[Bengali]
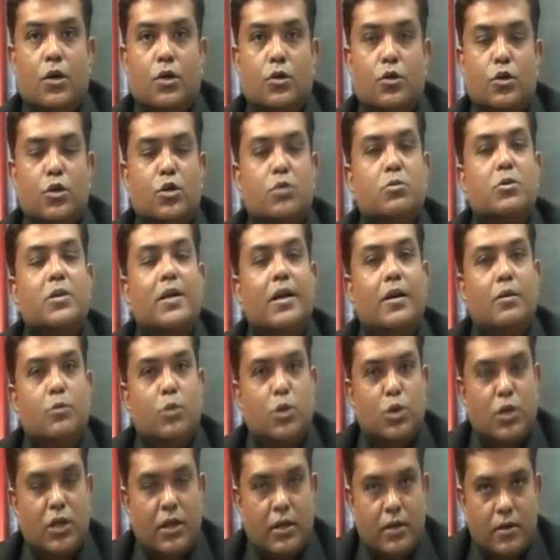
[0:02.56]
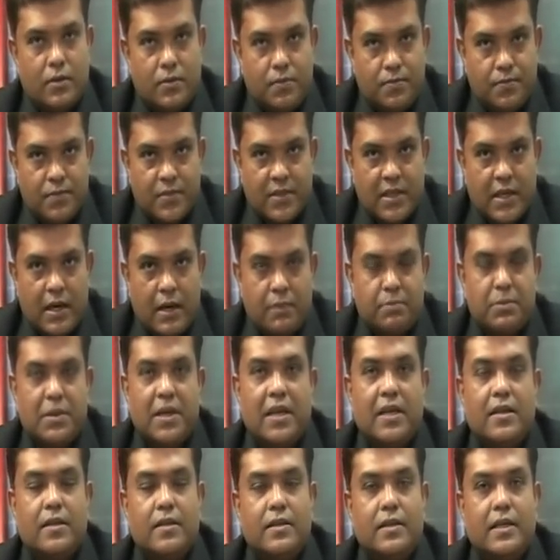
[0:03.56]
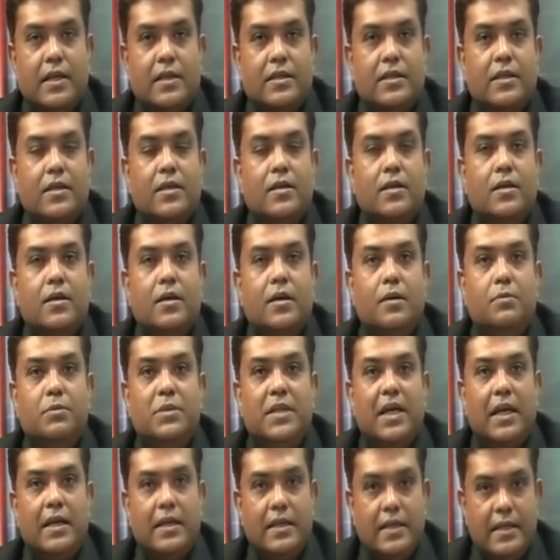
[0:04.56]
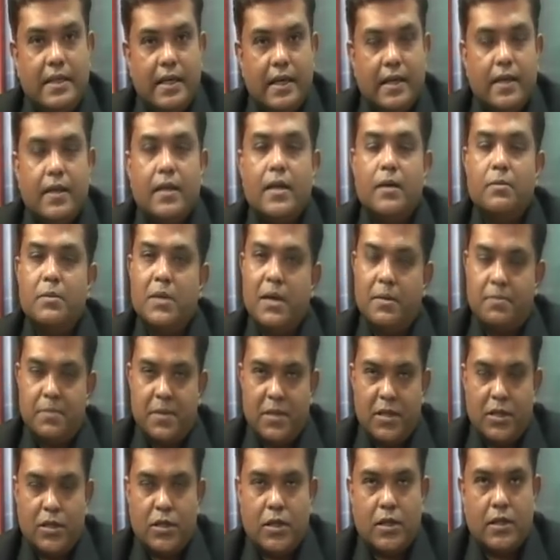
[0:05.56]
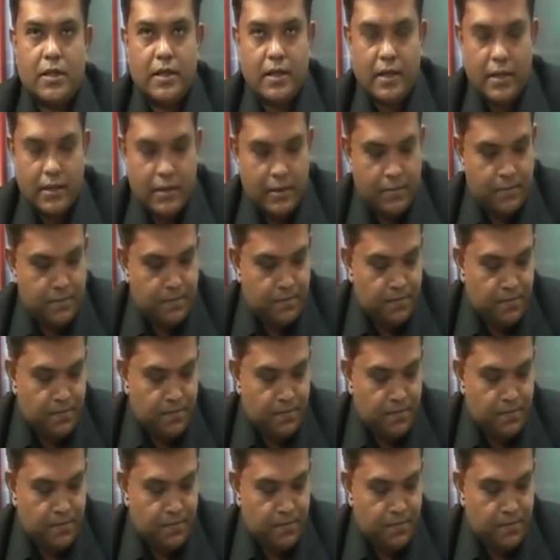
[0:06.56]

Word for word: দর্শক বন্ধুরা নমস্কার আপনারা দেখছেন মৃণালিনী এনেন আমি আপনাদের সাথে রাজীব